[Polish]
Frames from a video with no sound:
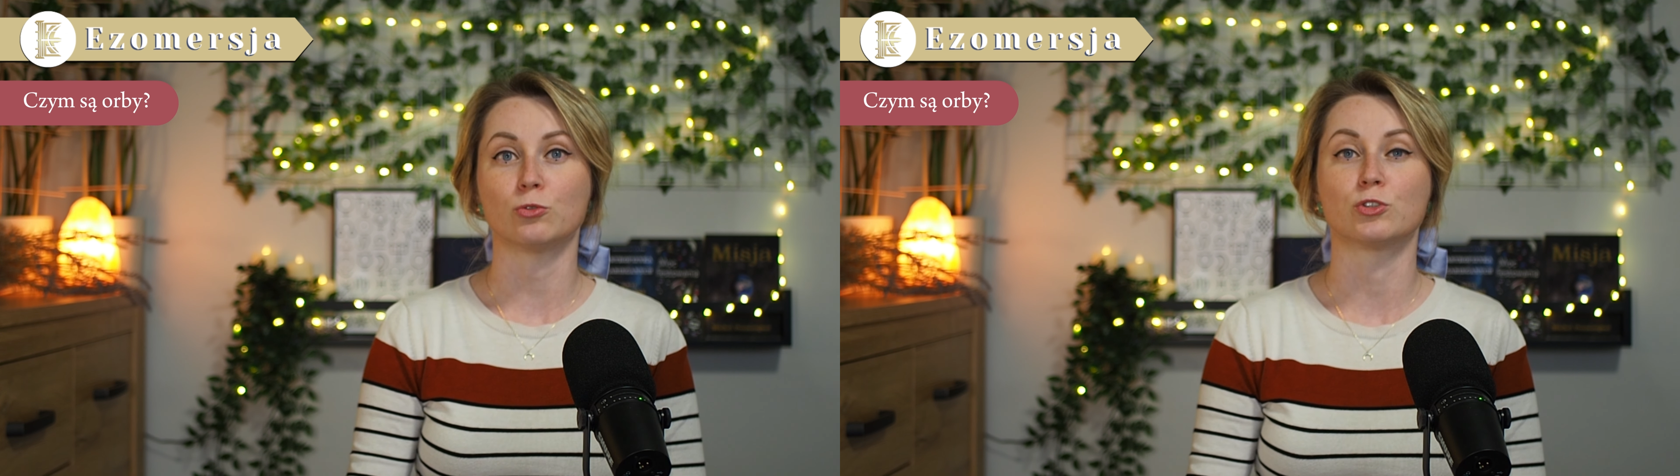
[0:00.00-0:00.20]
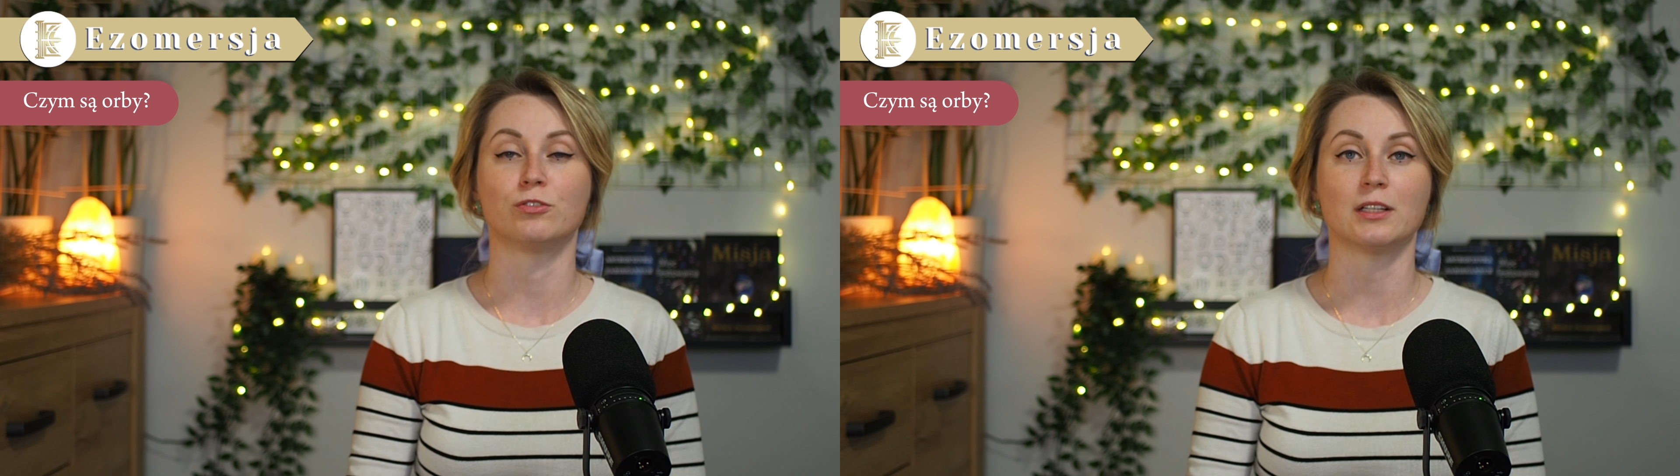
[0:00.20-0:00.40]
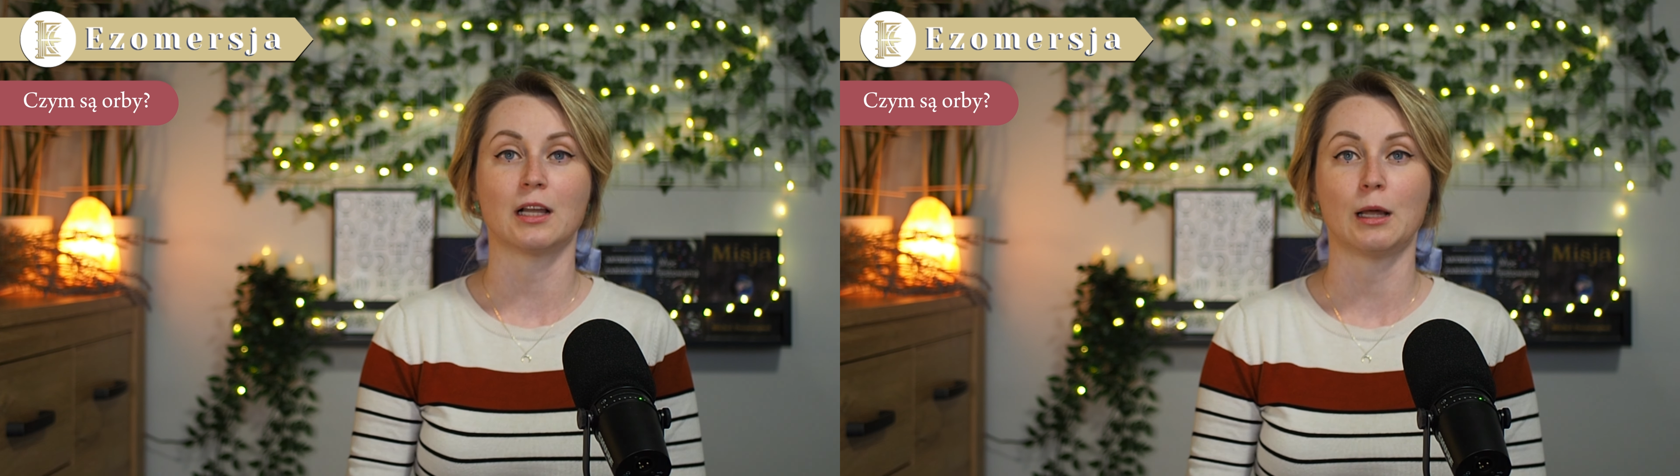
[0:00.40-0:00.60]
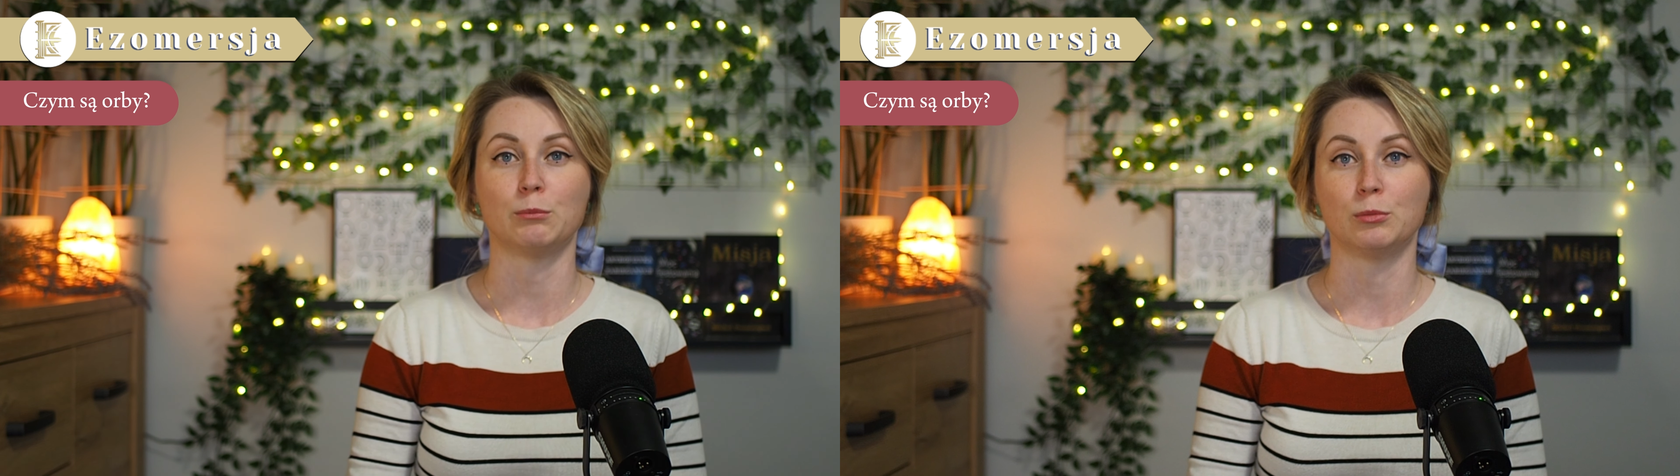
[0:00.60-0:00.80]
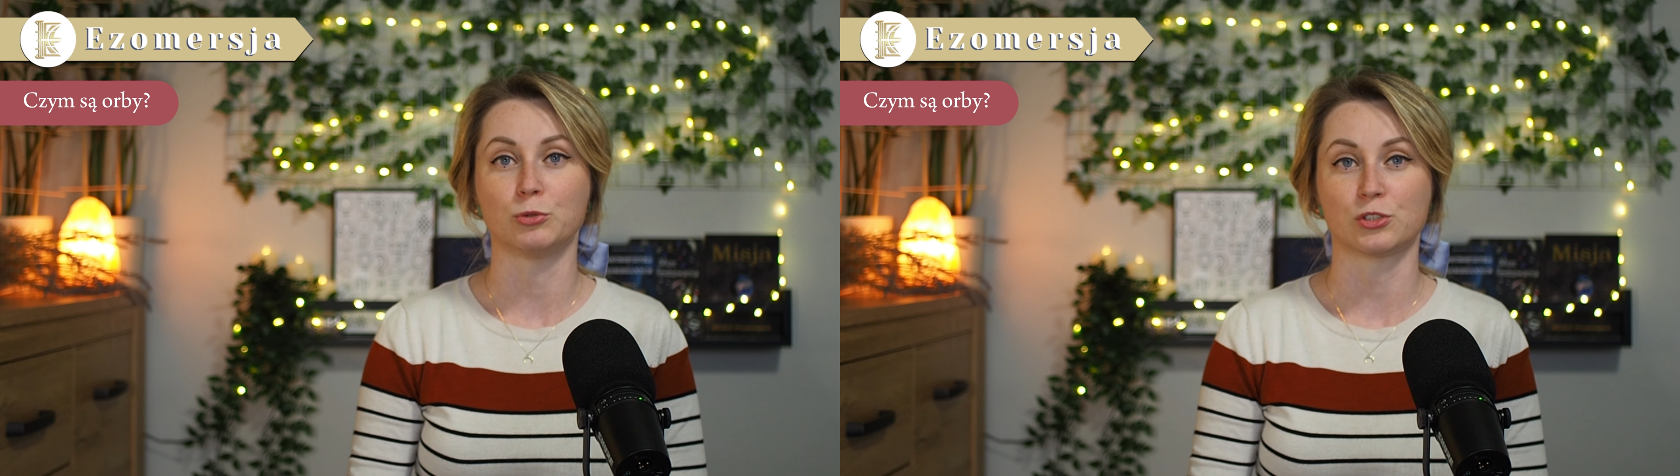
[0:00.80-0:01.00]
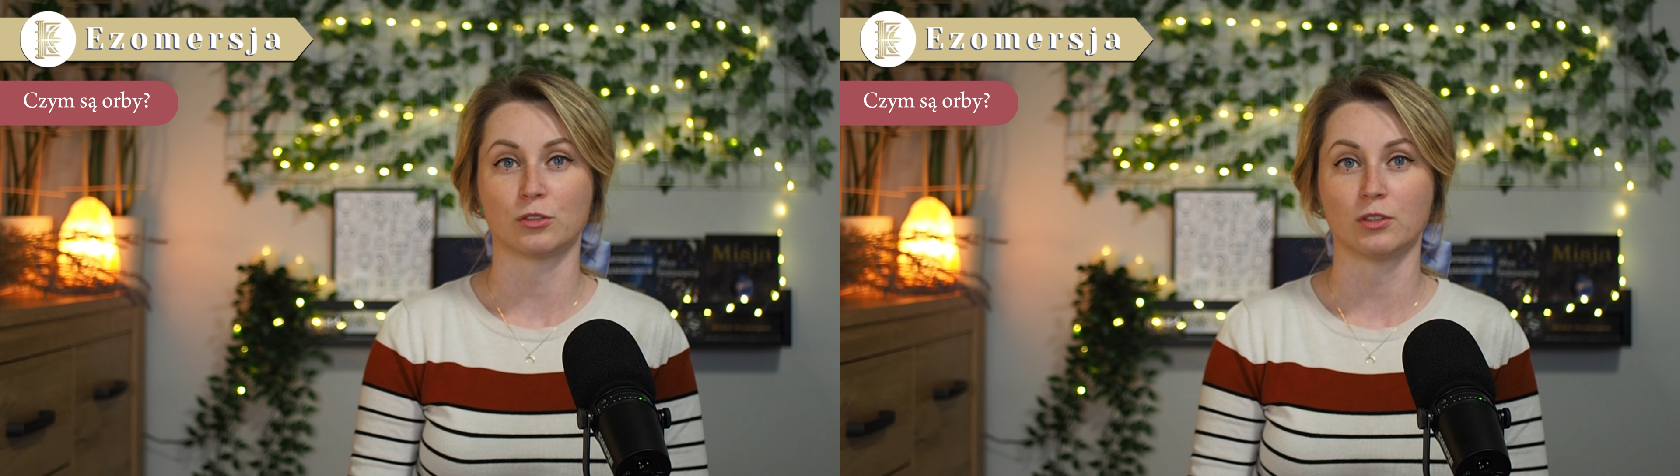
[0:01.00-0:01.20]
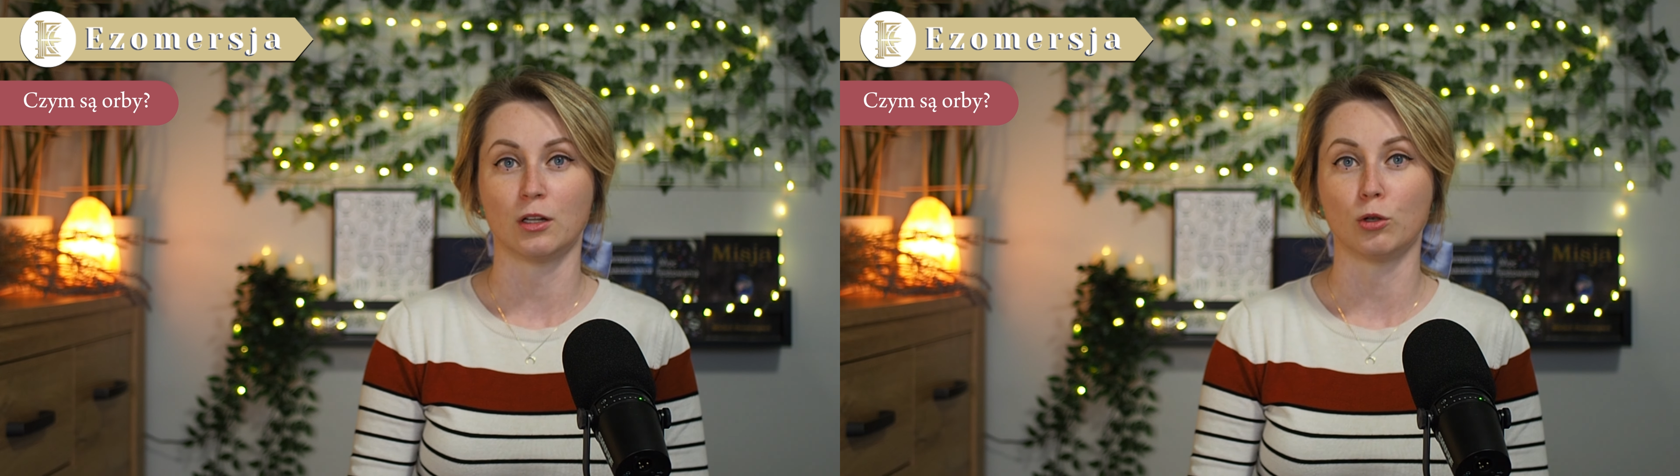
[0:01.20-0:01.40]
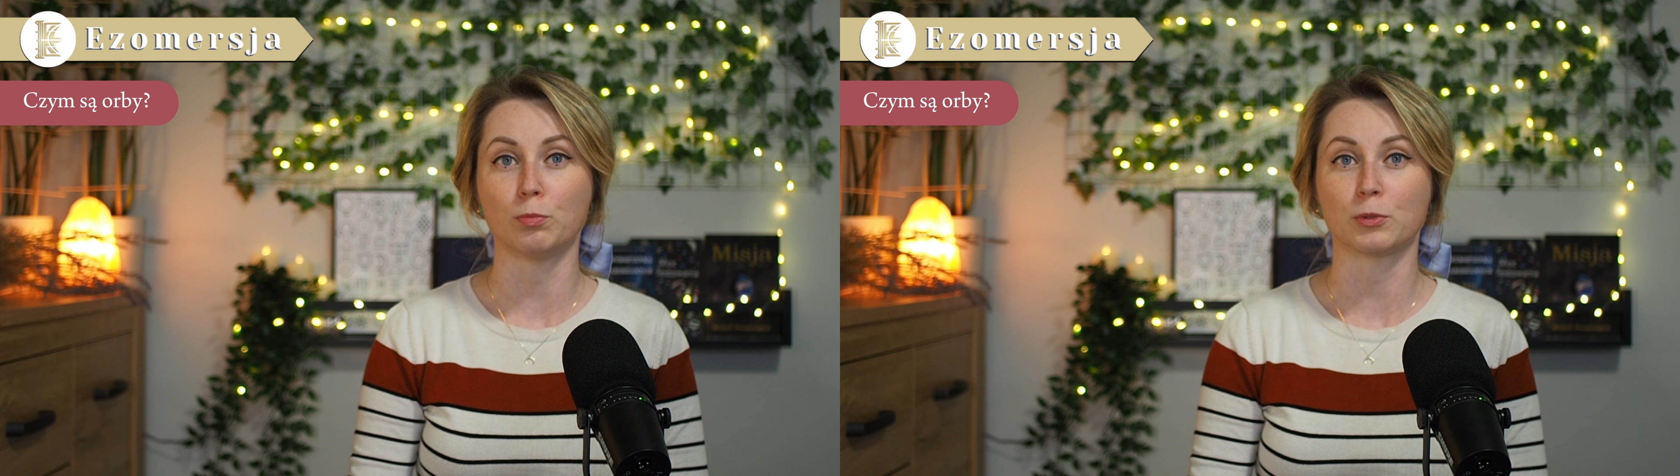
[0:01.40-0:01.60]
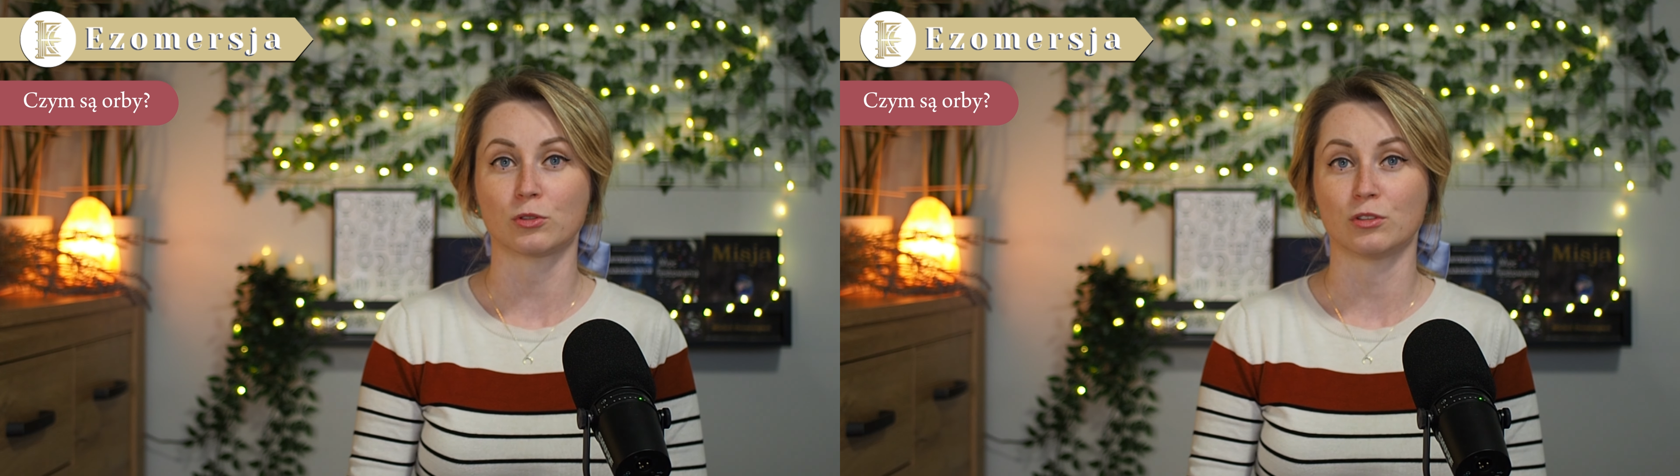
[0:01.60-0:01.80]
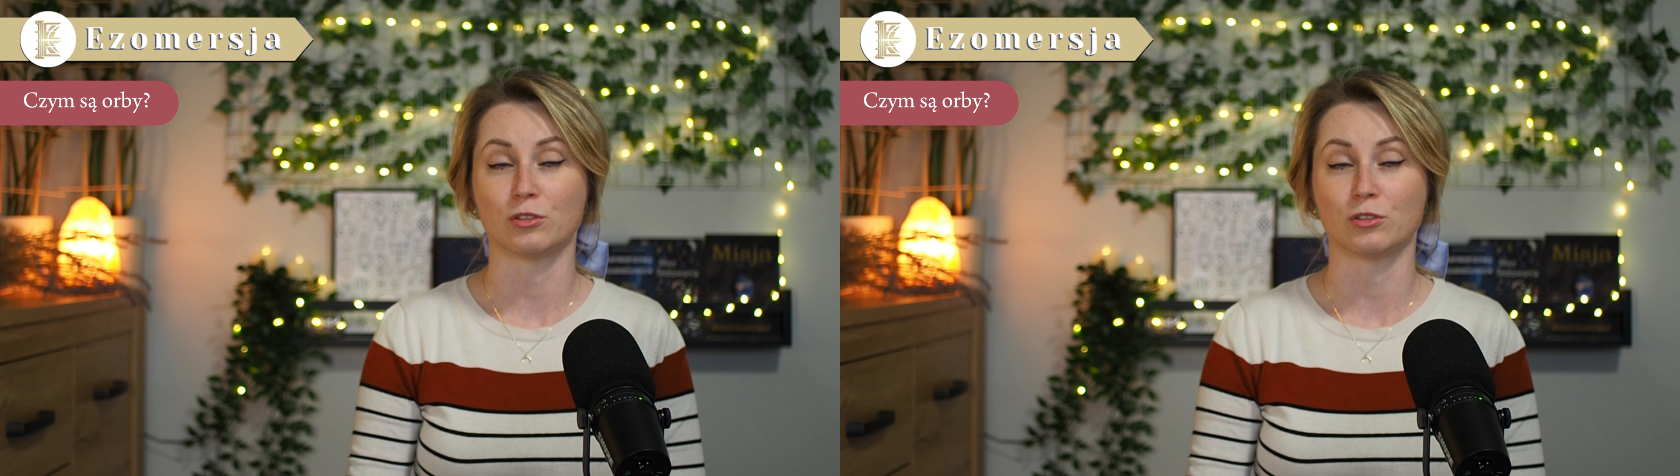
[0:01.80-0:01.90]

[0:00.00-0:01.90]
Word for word: używania lampy błyskowej lub pod,